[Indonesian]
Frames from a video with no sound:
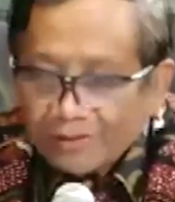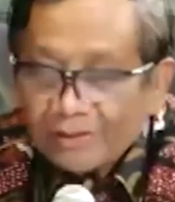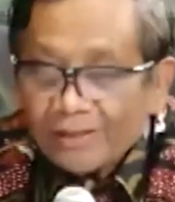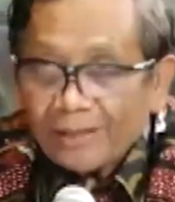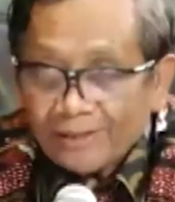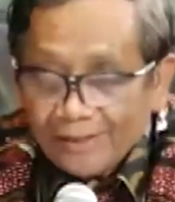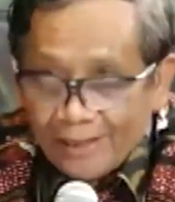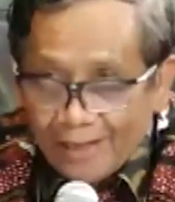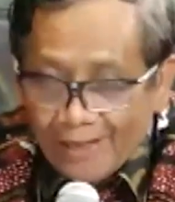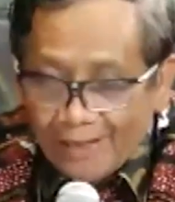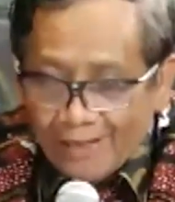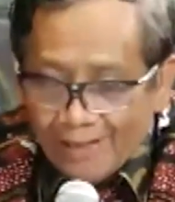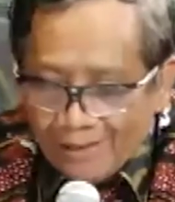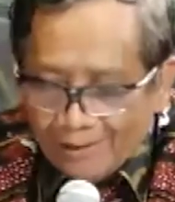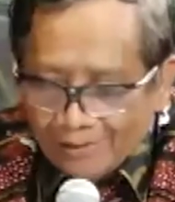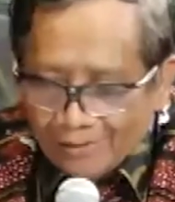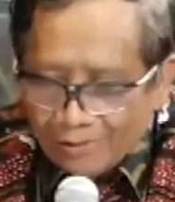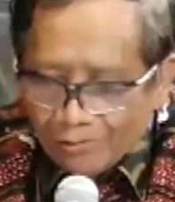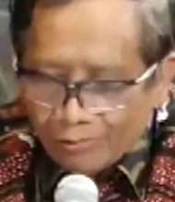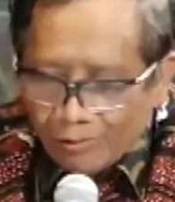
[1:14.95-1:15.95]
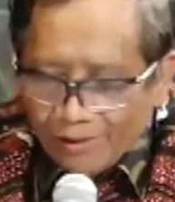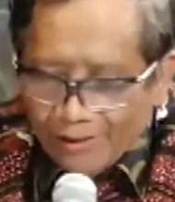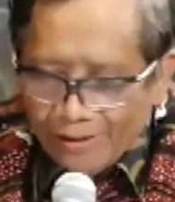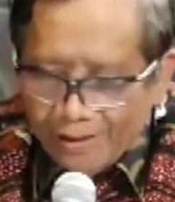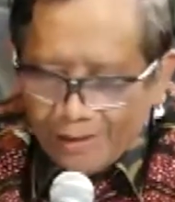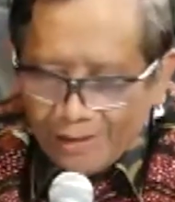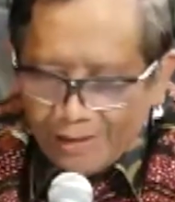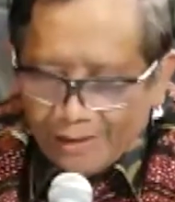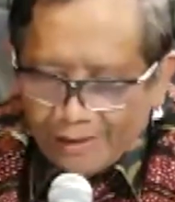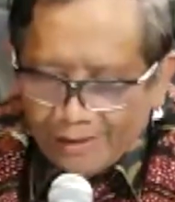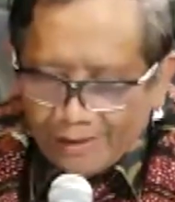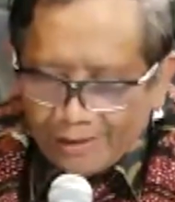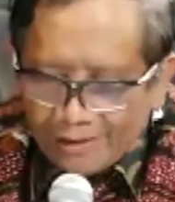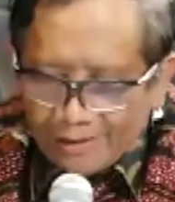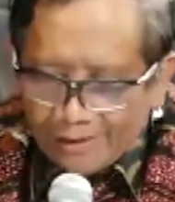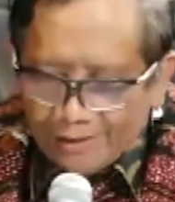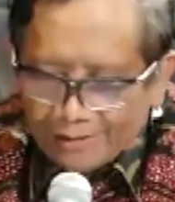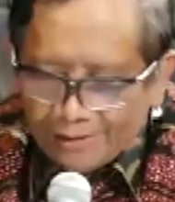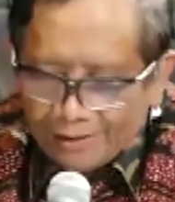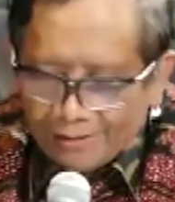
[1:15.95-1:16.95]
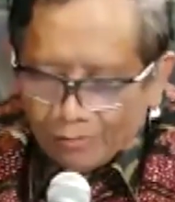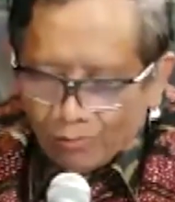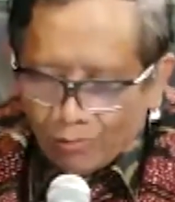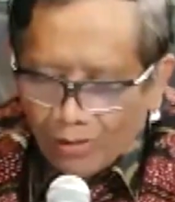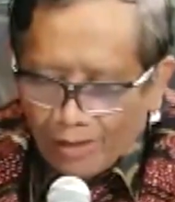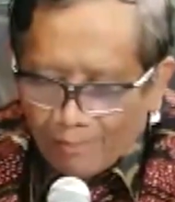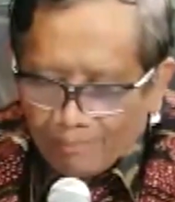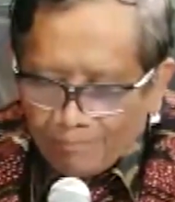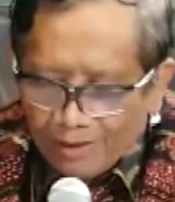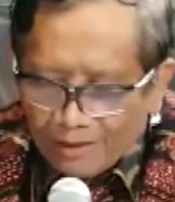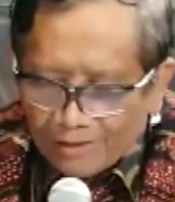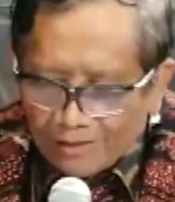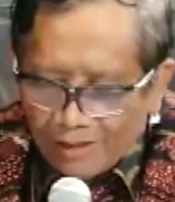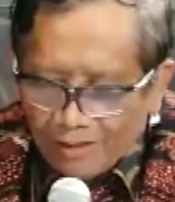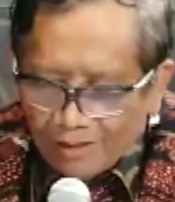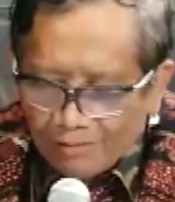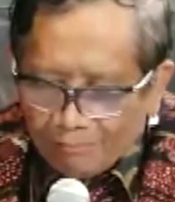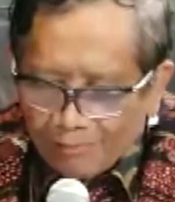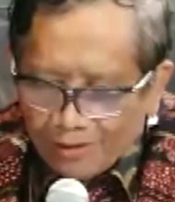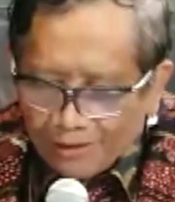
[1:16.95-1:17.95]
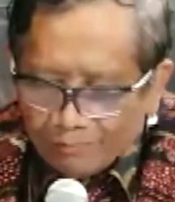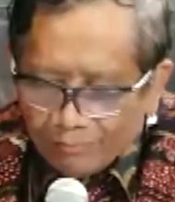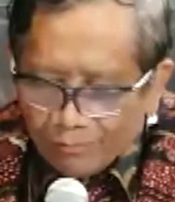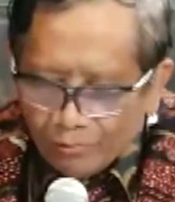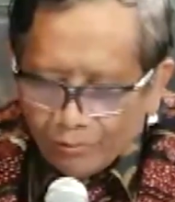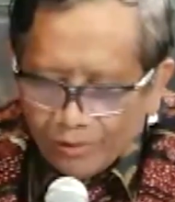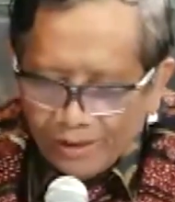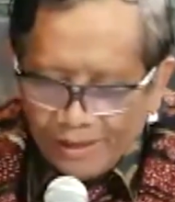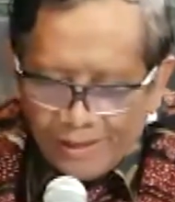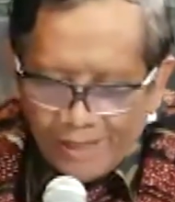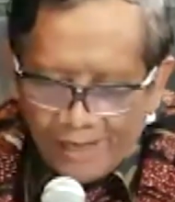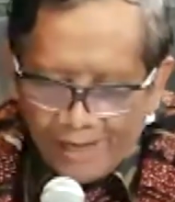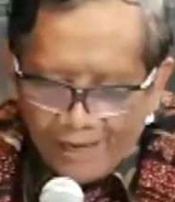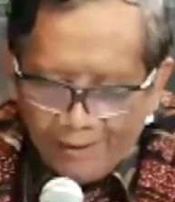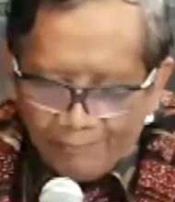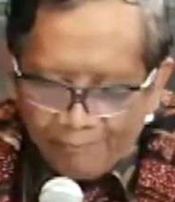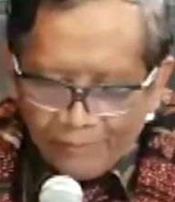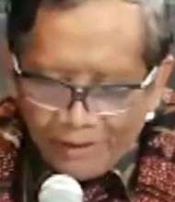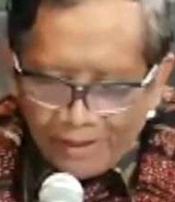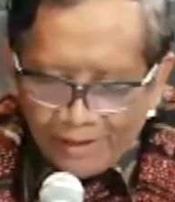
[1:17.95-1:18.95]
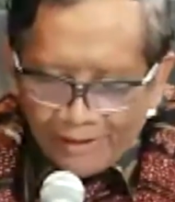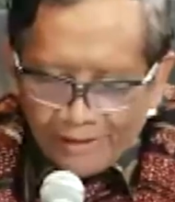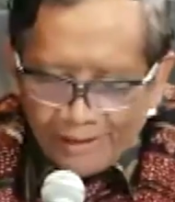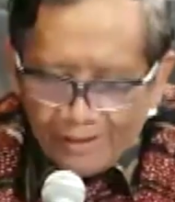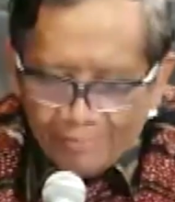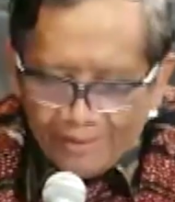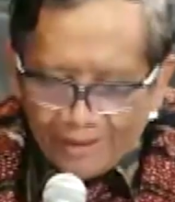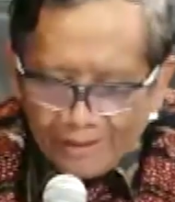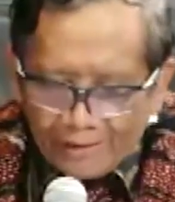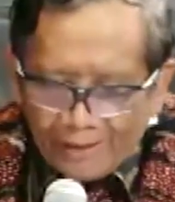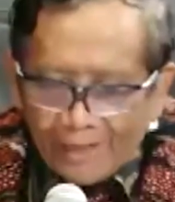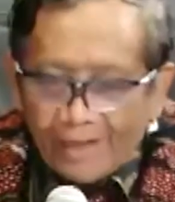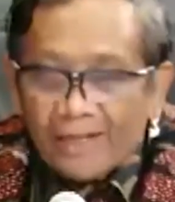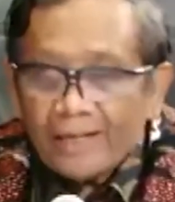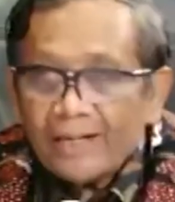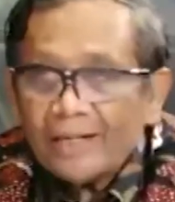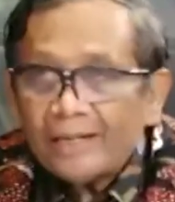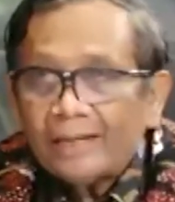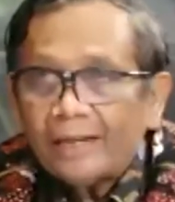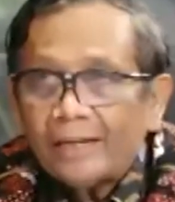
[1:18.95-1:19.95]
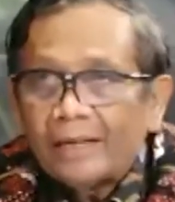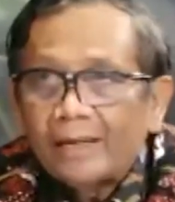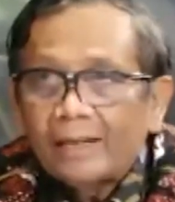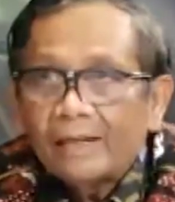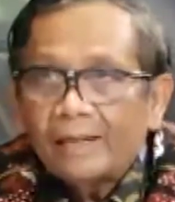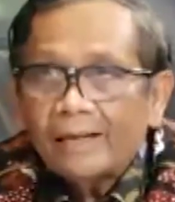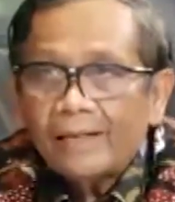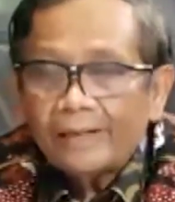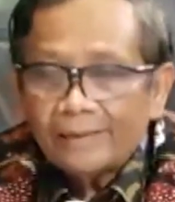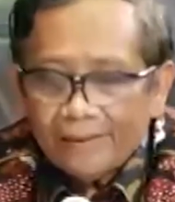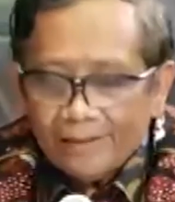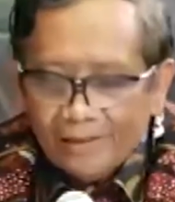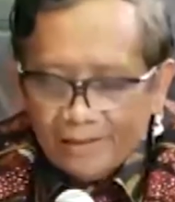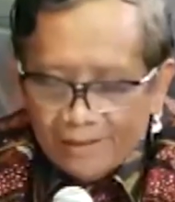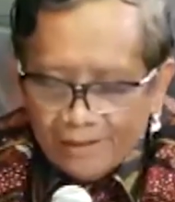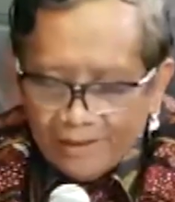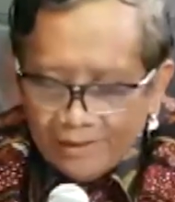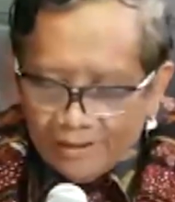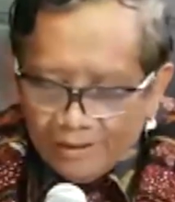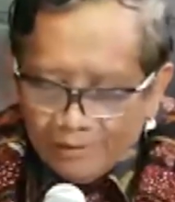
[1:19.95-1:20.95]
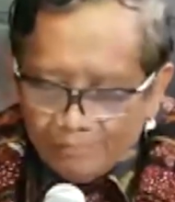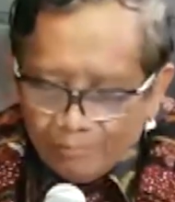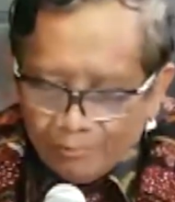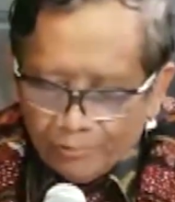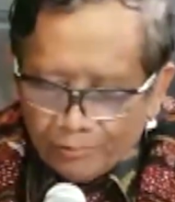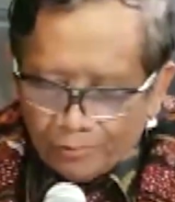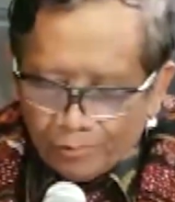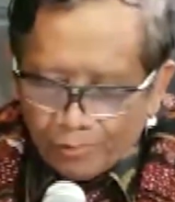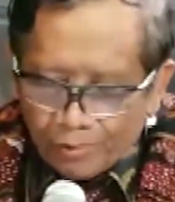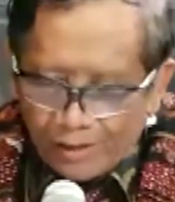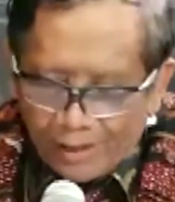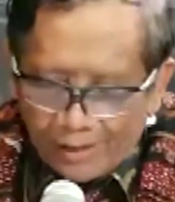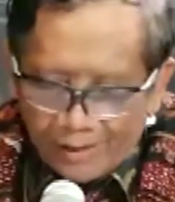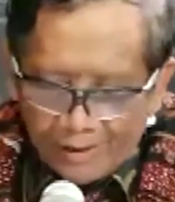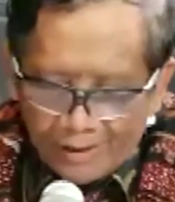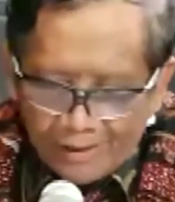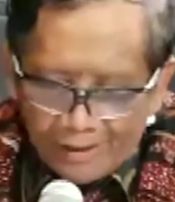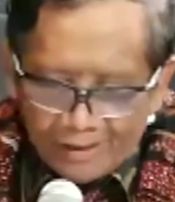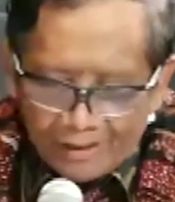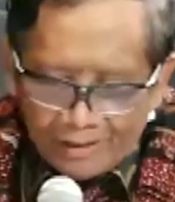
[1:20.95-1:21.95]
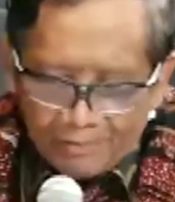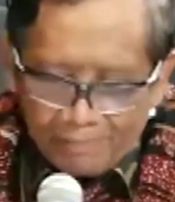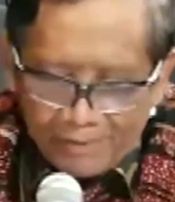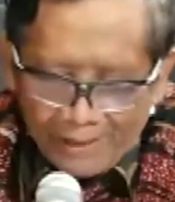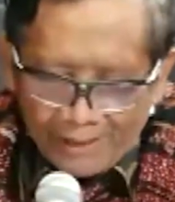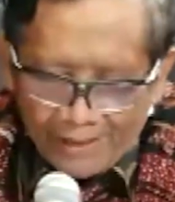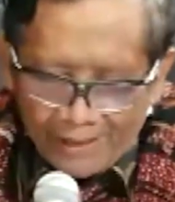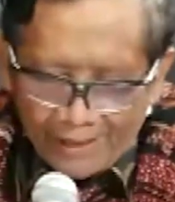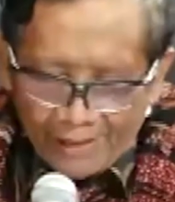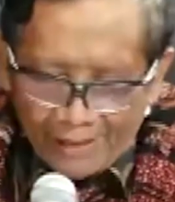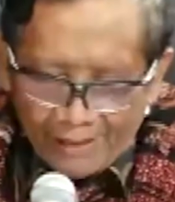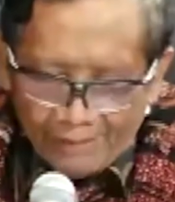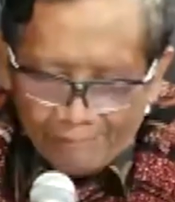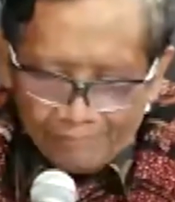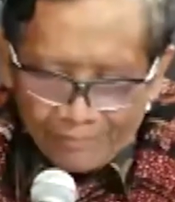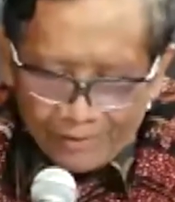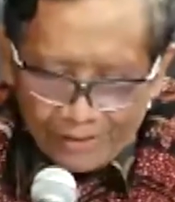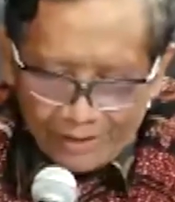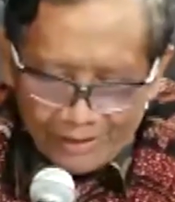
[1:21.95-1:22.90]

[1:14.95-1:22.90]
serta sesuai dengan ketentuan pasal 43 dimintakan nanti keputusannya kepada